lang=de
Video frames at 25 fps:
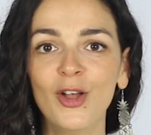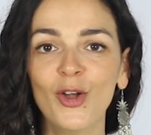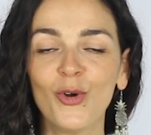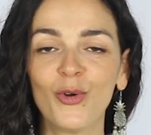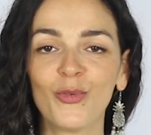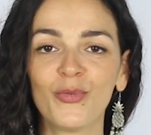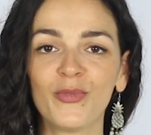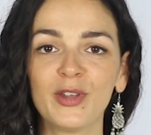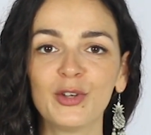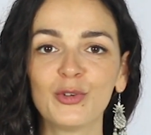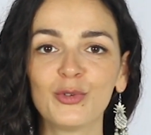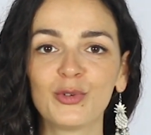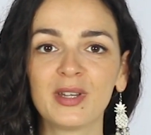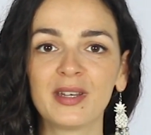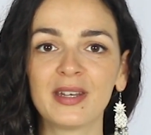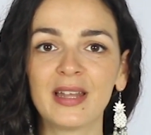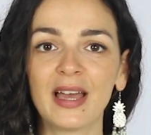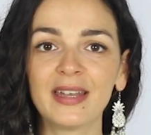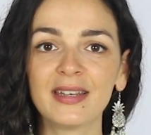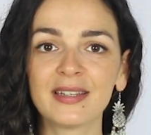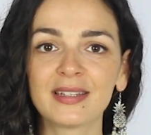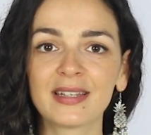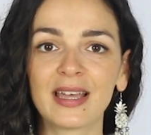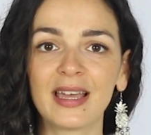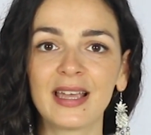Und wenn du den
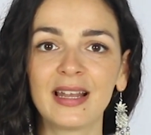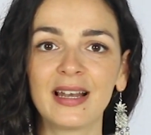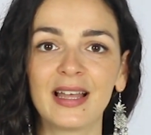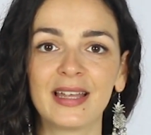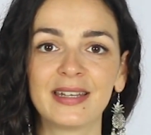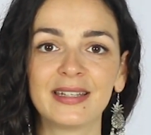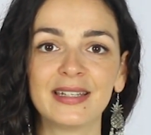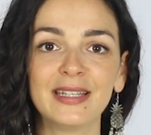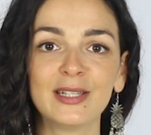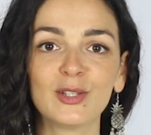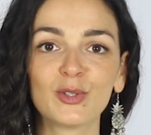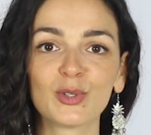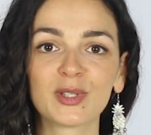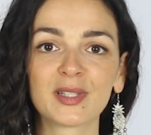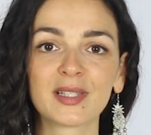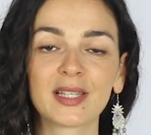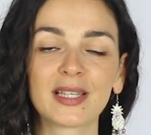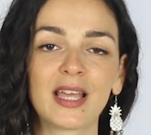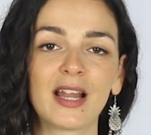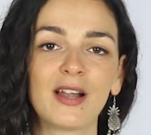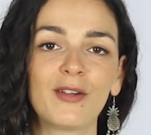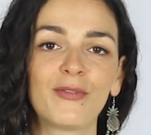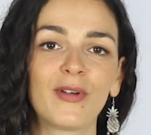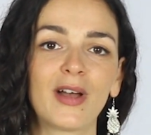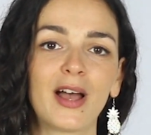Anteil an
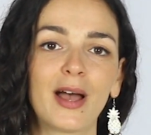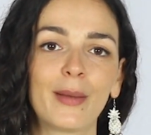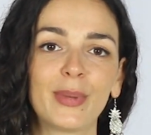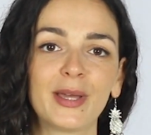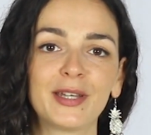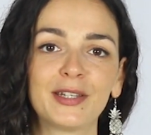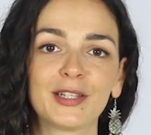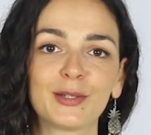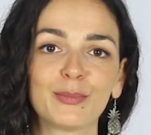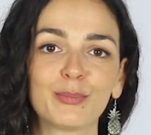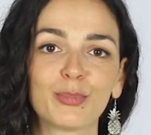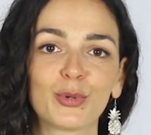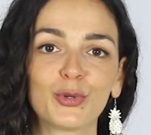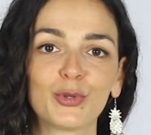industriell verarbeiteten